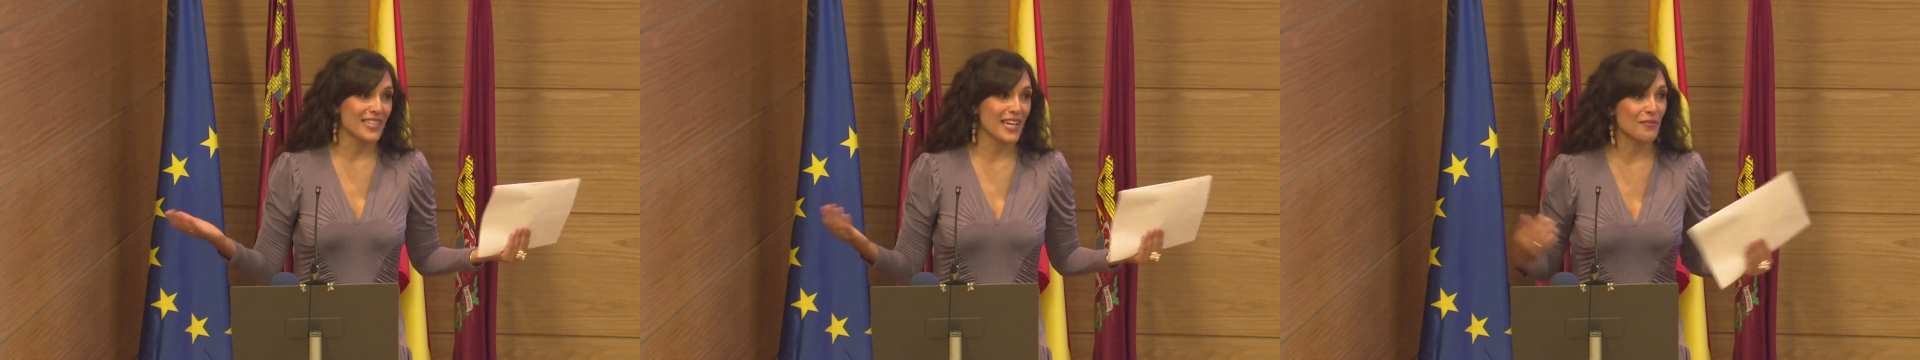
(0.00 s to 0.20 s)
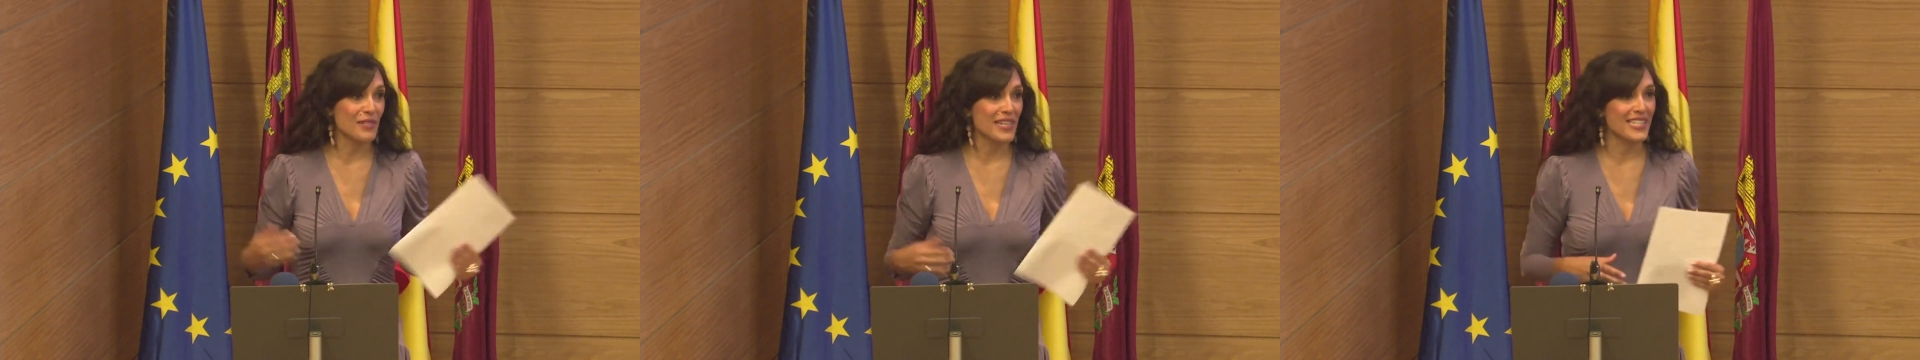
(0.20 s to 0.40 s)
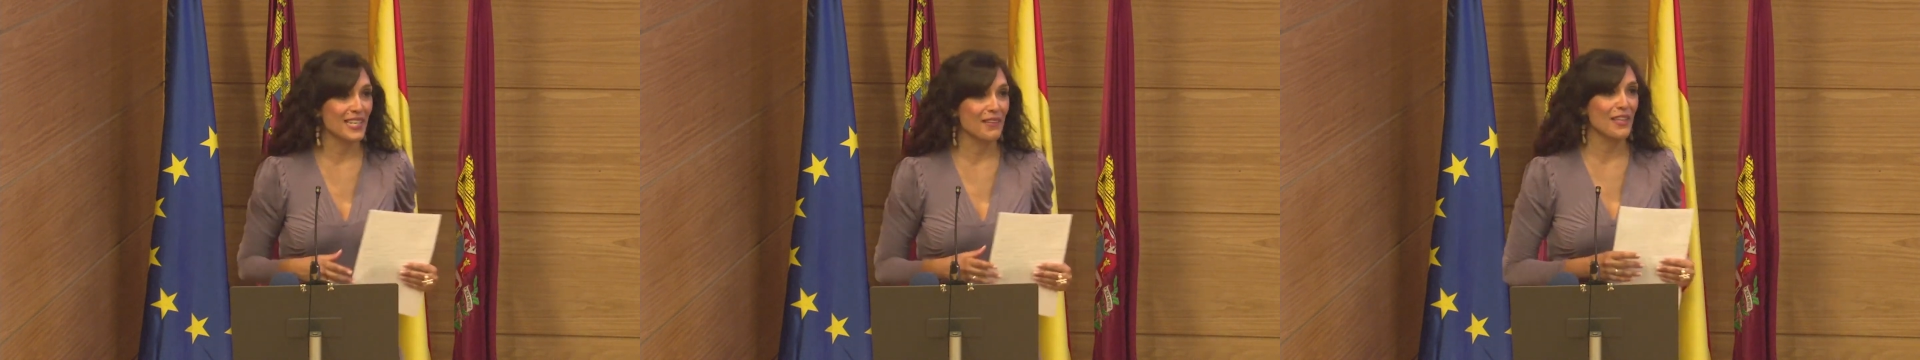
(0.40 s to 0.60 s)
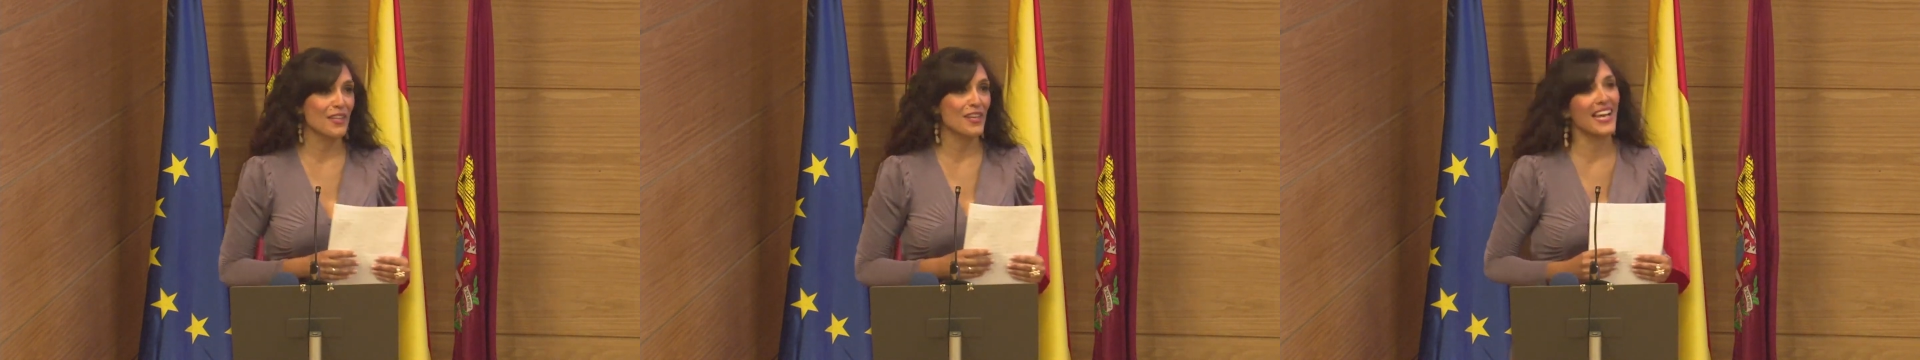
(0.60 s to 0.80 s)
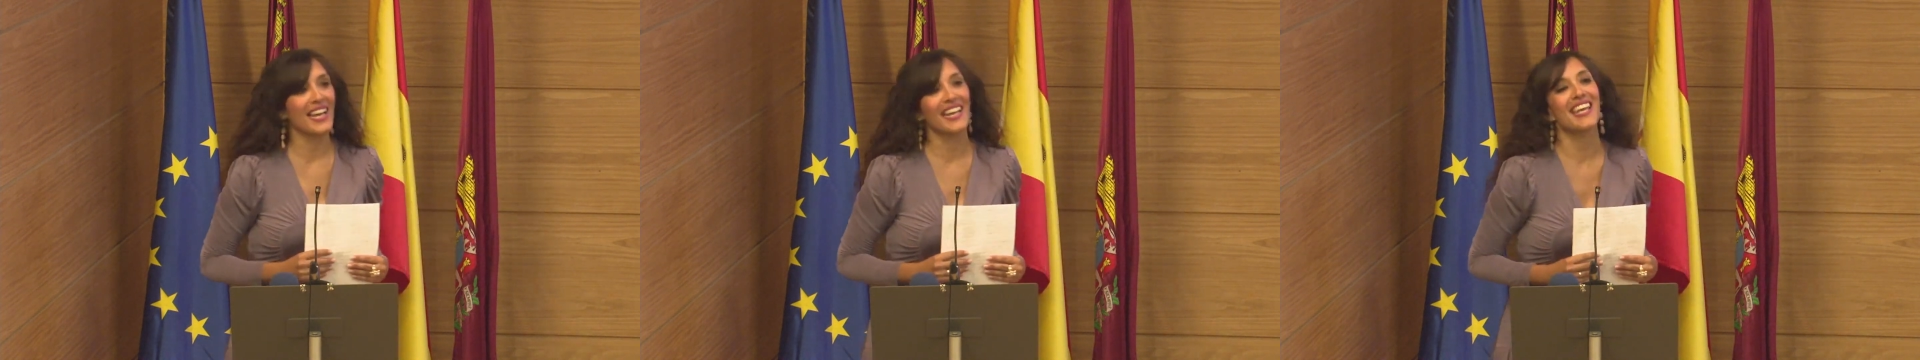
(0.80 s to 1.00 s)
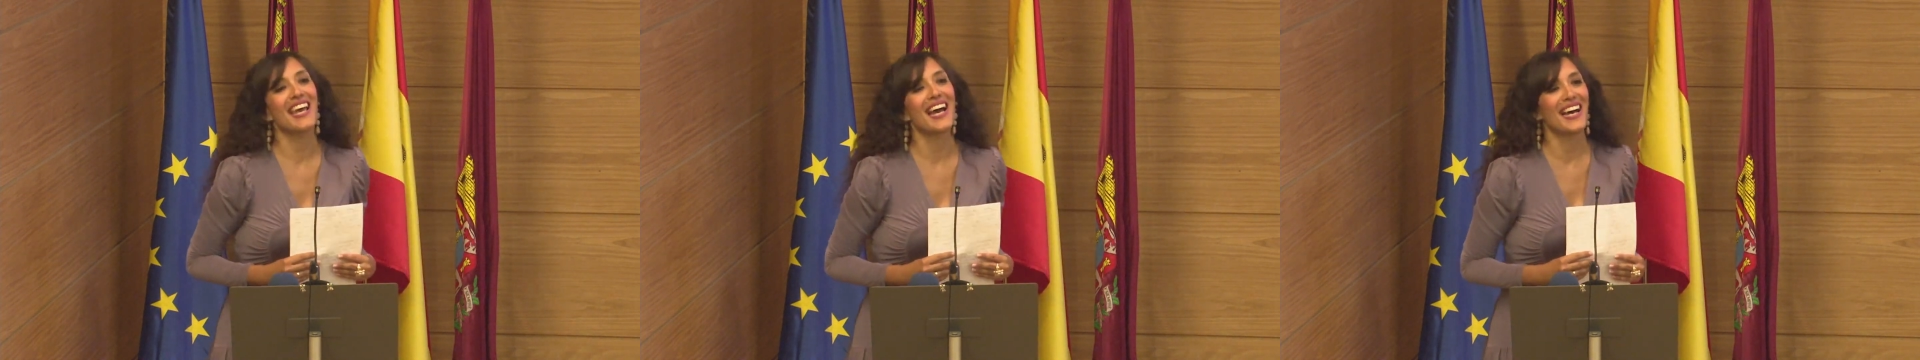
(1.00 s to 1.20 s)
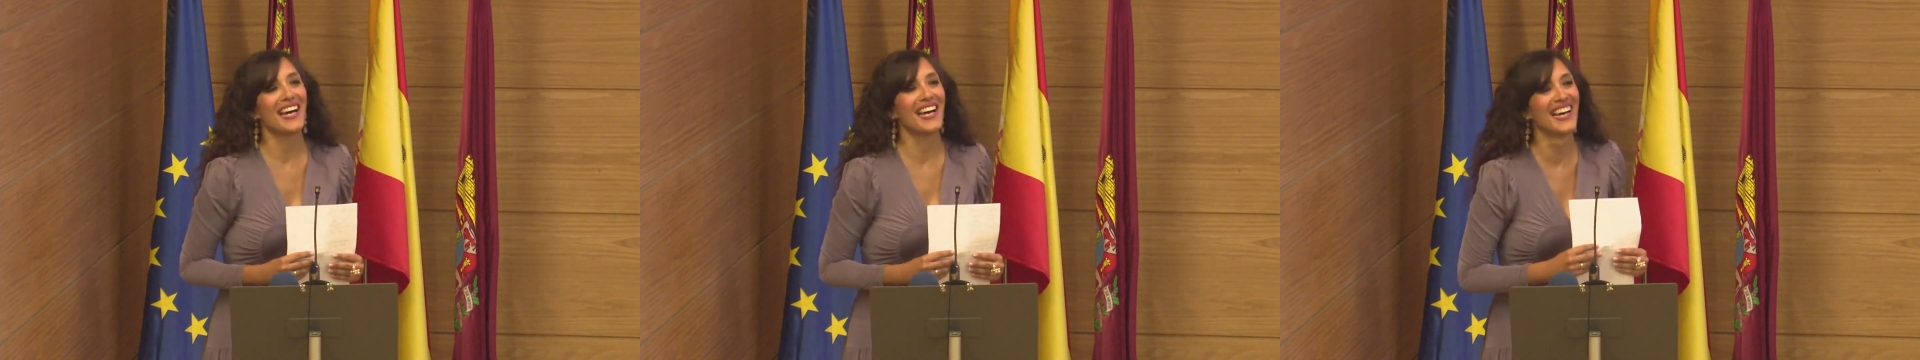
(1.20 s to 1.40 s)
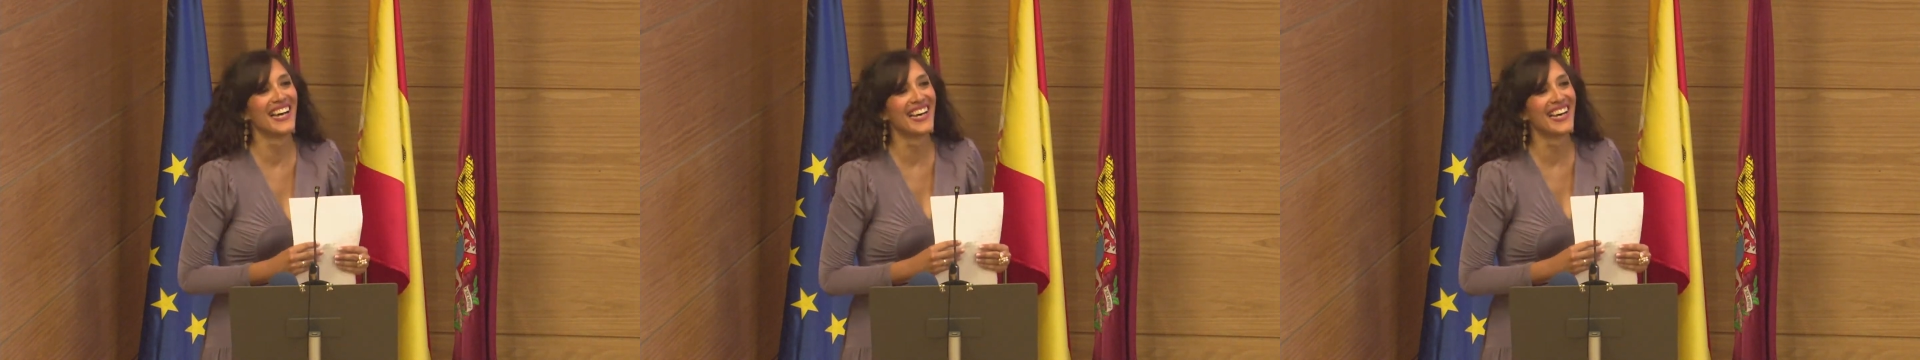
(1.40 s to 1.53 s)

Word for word: y a una servidora que ya